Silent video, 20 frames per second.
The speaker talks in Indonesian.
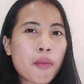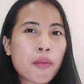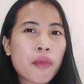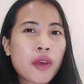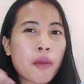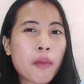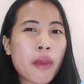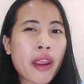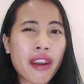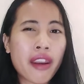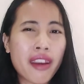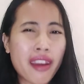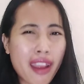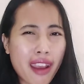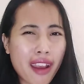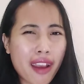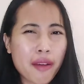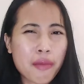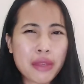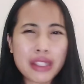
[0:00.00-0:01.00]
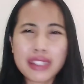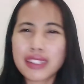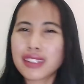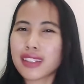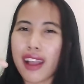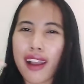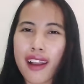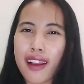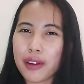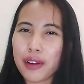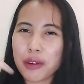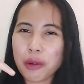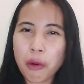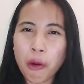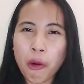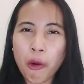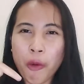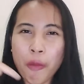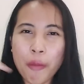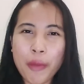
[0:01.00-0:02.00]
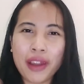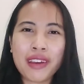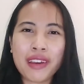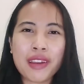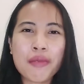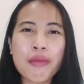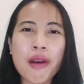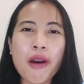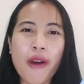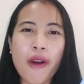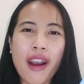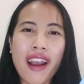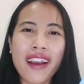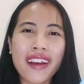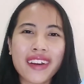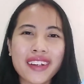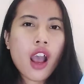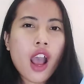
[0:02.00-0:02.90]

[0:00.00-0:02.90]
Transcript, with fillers: berbeda bisa komen di bawah.